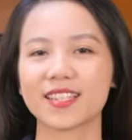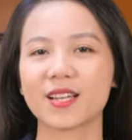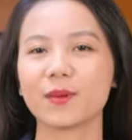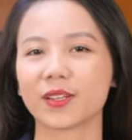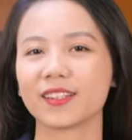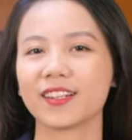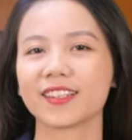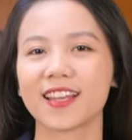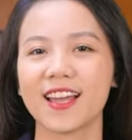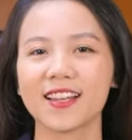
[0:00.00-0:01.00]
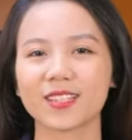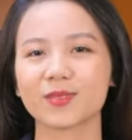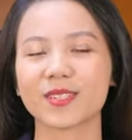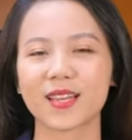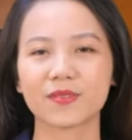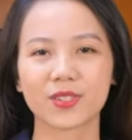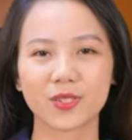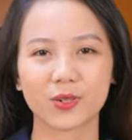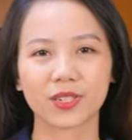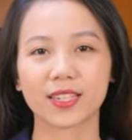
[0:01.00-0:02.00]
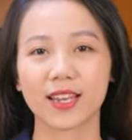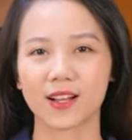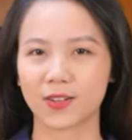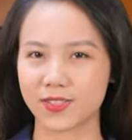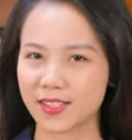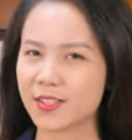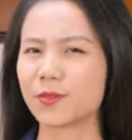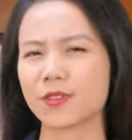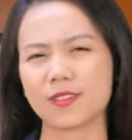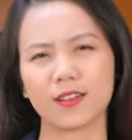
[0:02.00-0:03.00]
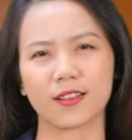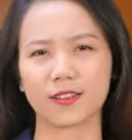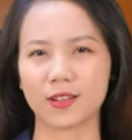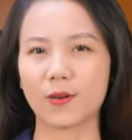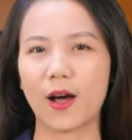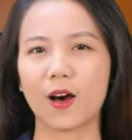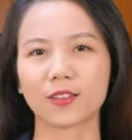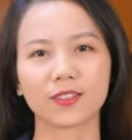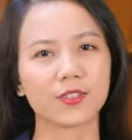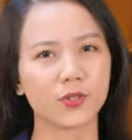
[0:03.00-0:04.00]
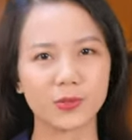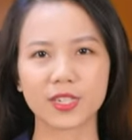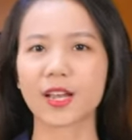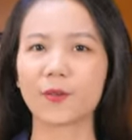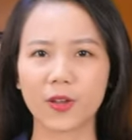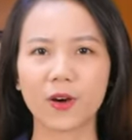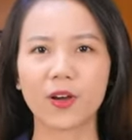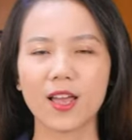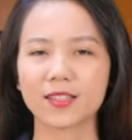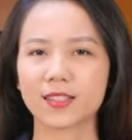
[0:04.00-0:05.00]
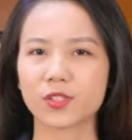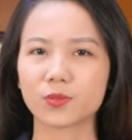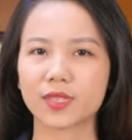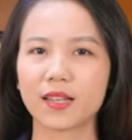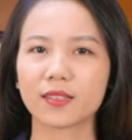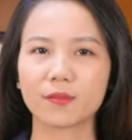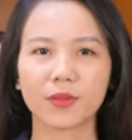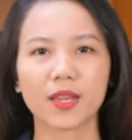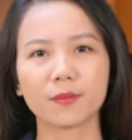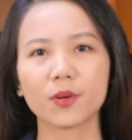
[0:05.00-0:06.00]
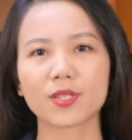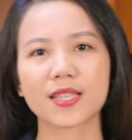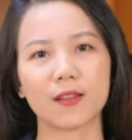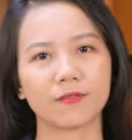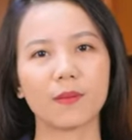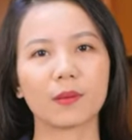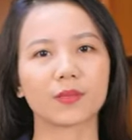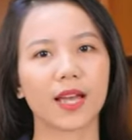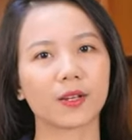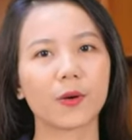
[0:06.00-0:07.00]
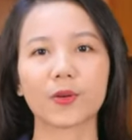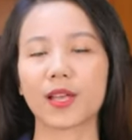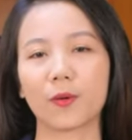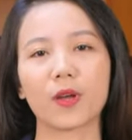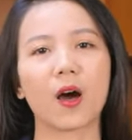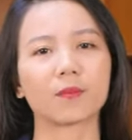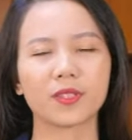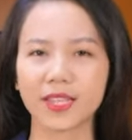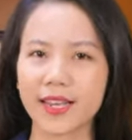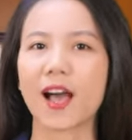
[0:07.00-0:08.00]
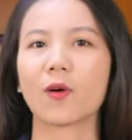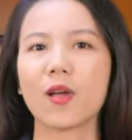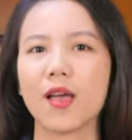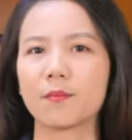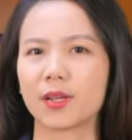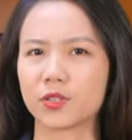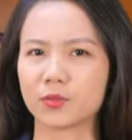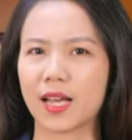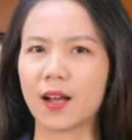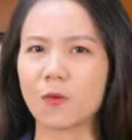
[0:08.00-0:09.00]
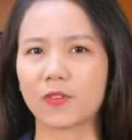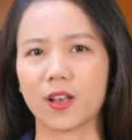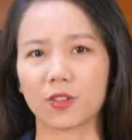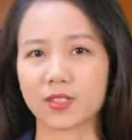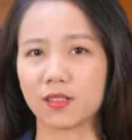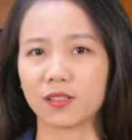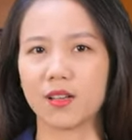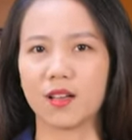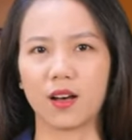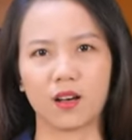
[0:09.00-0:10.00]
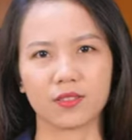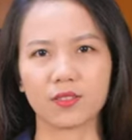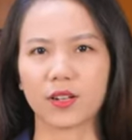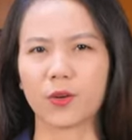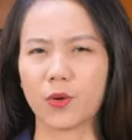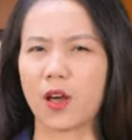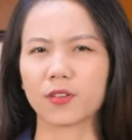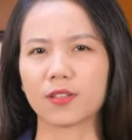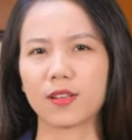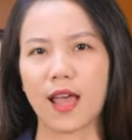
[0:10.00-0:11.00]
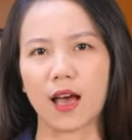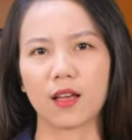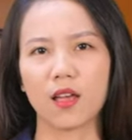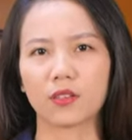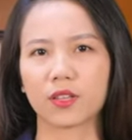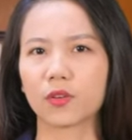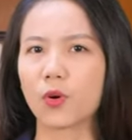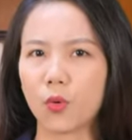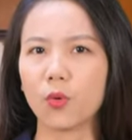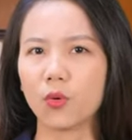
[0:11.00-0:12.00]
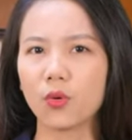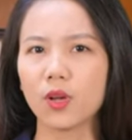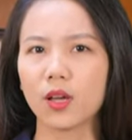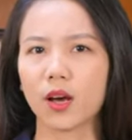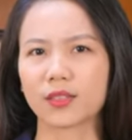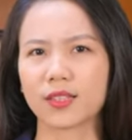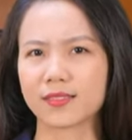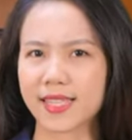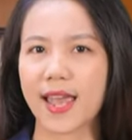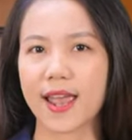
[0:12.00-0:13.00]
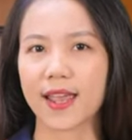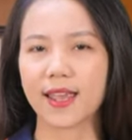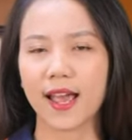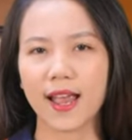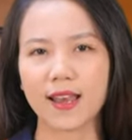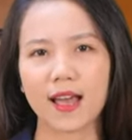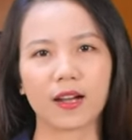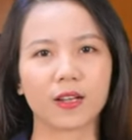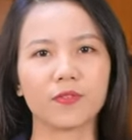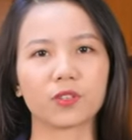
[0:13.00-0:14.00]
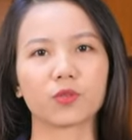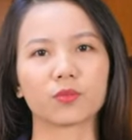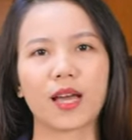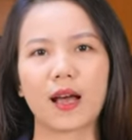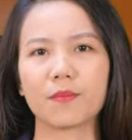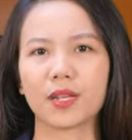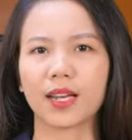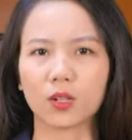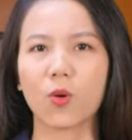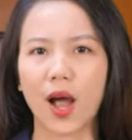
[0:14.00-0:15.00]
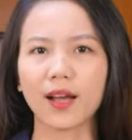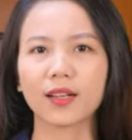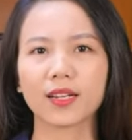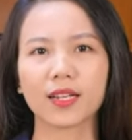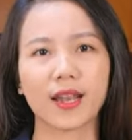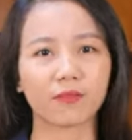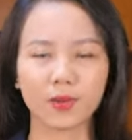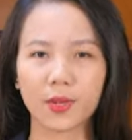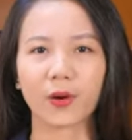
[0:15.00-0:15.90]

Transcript: Xin chào mọi người! Trong thời gian vừa rồi thì đã có rất nhiều người gửi câu hỏi tới Trung Chính Audio rằng chúng ta tìm kiếm một giải pháp âm thanh hội thảo hội họp như thế nào mà chúng ta không phải lo sợ ở những cái nỗi lo như là tiếng hú, tiếng rè hay là cái việc chúng ta bị ngắt quãng khi đang phát